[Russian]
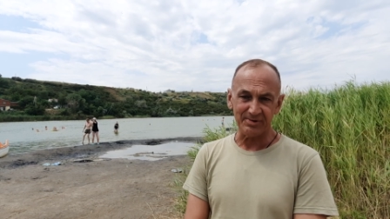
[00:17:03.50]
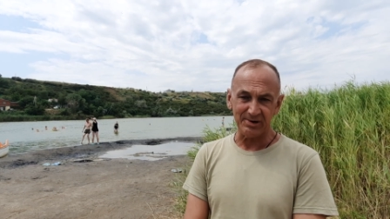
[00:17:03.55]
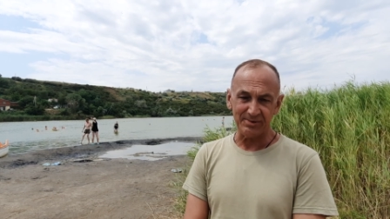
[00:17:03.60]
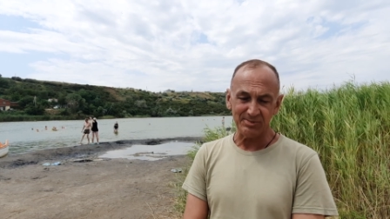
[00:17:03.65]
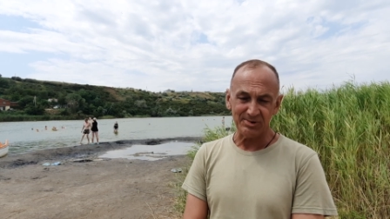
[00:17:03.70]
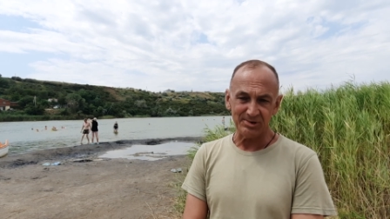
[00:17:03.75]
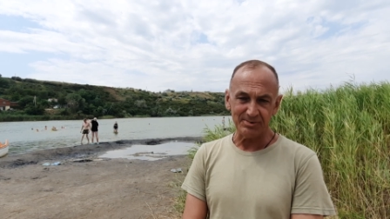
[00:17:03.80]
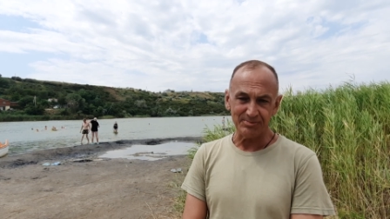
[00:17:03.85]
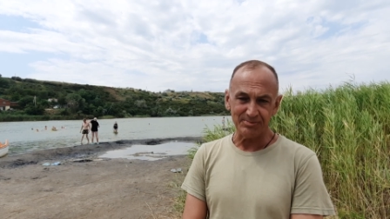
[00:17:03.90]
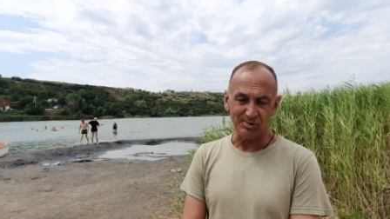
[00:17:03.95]

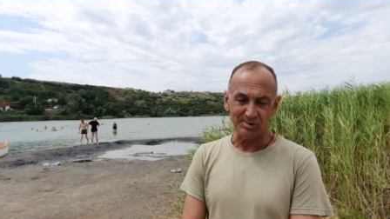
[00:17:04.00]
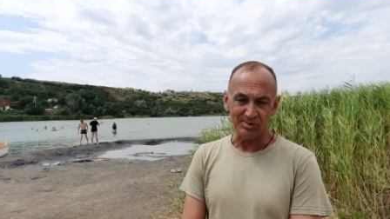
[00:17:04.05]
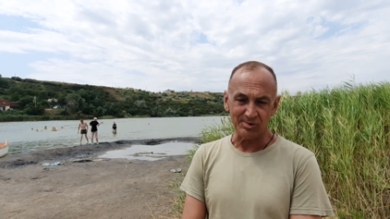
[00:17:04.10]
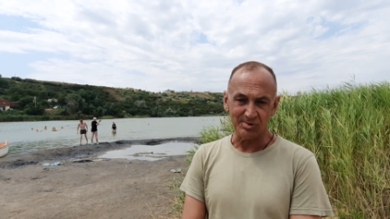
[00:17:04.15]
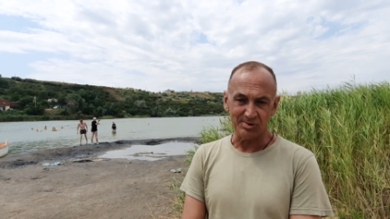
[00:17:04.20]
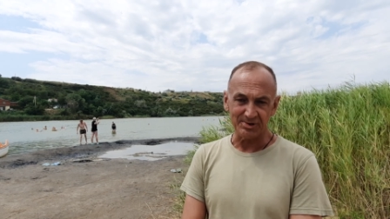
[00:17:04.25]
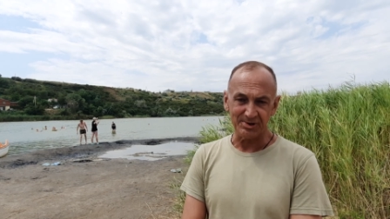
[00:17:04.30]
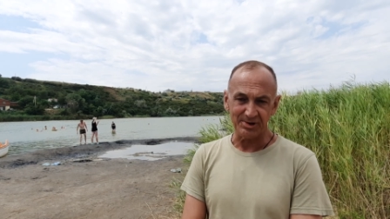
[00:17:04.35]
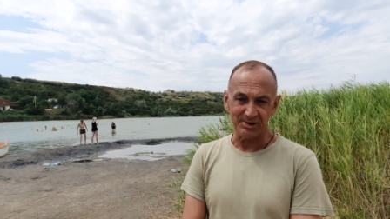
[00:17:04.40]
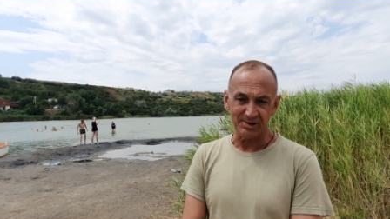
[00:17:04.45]
времени,
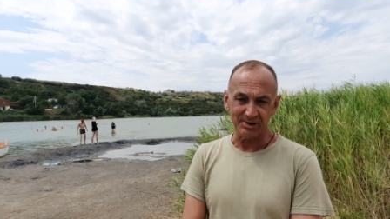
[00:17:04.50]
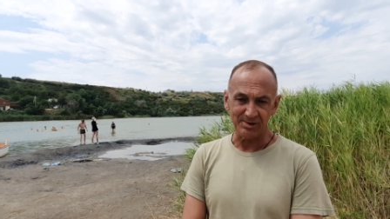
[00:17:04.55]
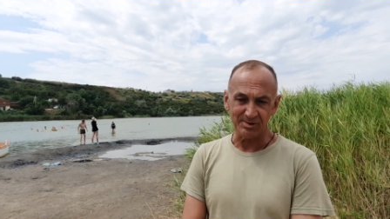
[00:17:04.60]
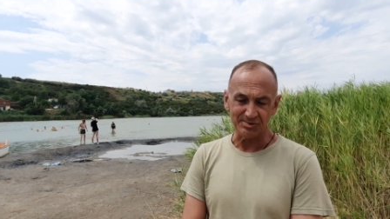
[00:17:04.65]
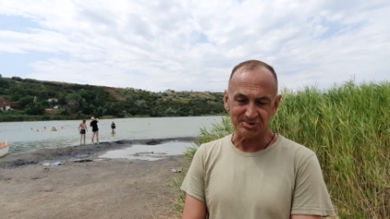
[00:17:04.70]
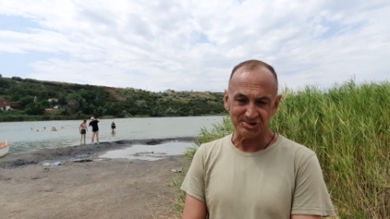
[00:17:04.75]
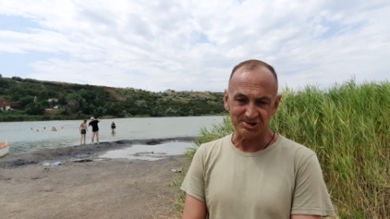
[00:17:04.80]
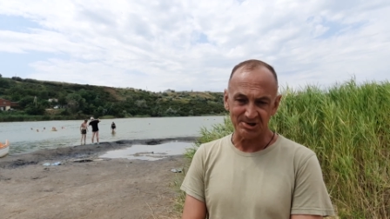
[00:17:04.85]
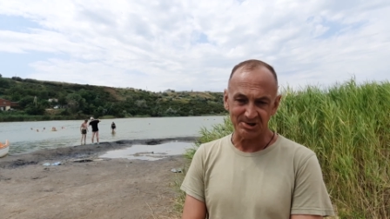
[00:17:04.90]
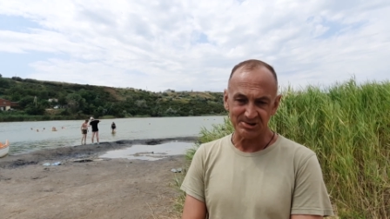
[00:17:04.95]
полгода я
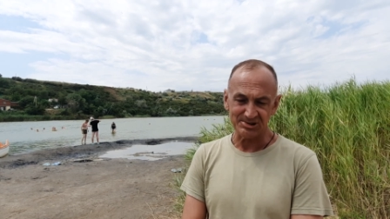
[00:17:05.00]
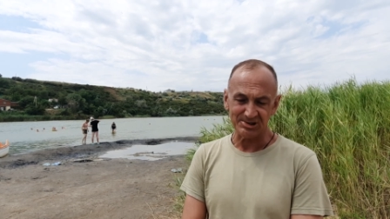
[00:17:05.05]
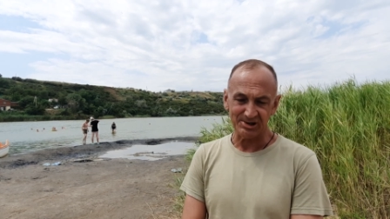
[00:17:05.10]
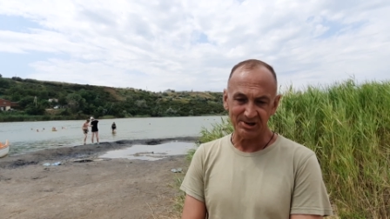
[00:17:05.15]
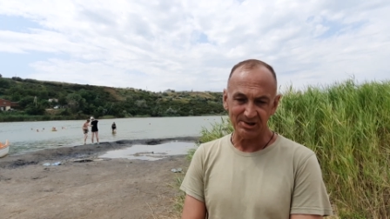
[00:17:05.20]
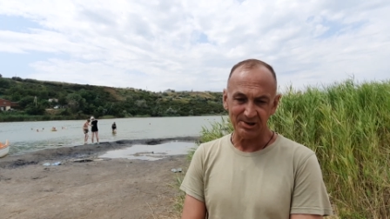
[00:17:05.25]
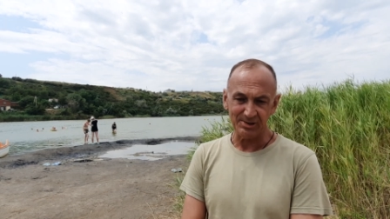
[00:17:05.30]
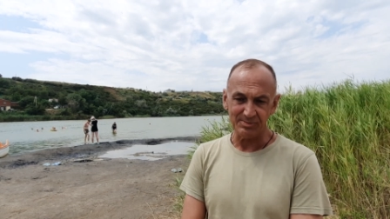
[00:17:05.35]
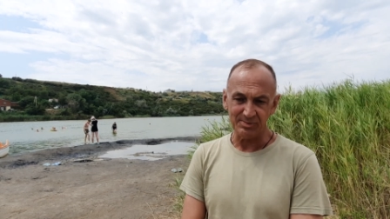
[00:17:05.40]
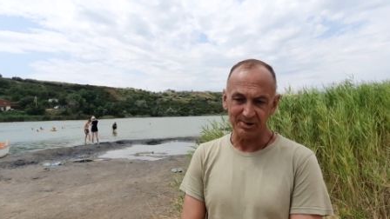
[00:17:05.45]
учился
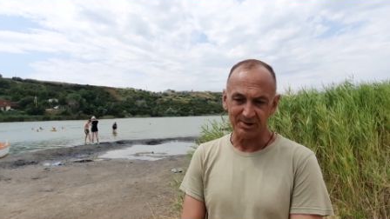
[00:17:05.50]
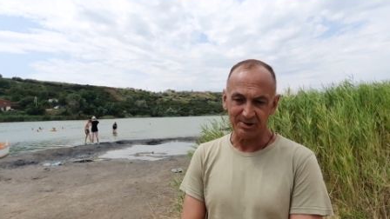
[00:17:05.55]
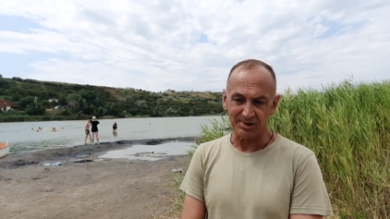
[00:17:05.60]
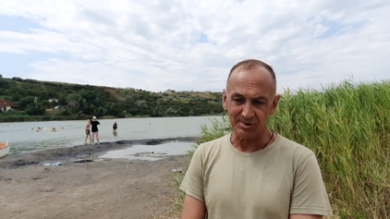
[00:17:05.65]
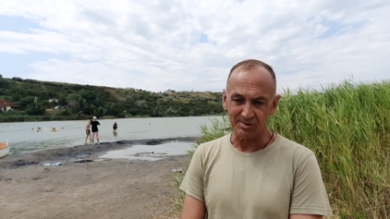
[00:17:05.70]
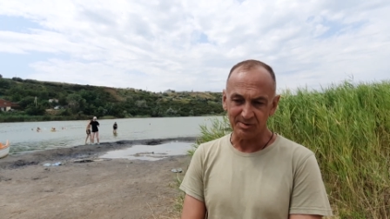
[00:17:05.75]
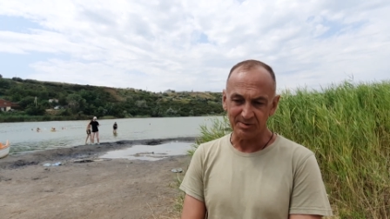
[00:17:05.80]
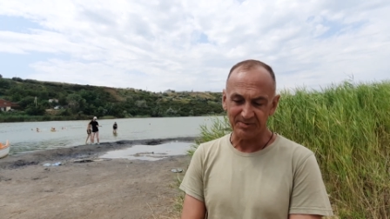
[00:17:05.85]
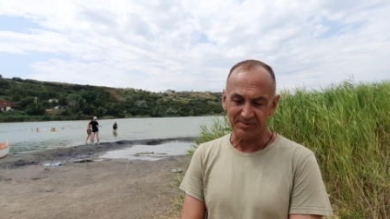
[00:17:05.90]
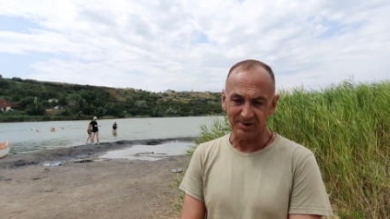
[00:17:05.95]
этой
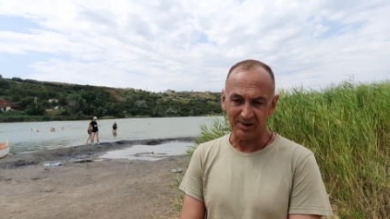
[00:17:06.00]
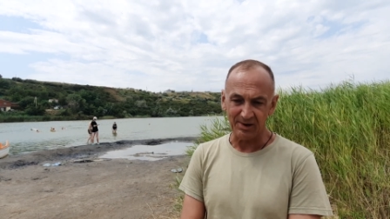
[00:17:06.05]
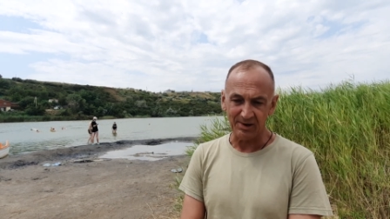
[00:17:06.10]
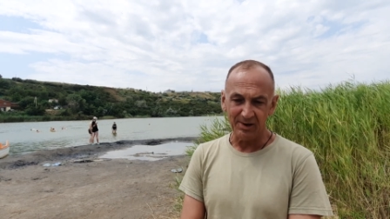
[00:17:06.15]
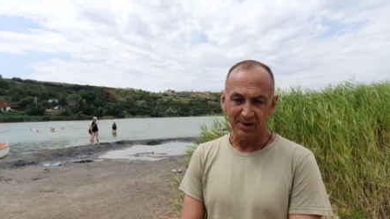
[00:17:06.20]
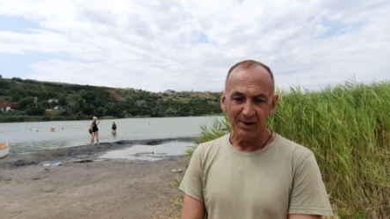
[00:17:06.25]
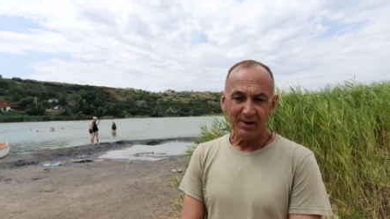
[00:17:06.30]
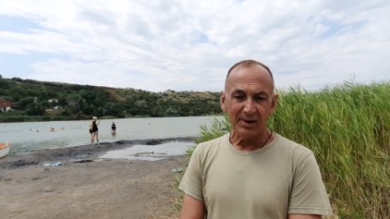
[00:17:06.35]
маркировке,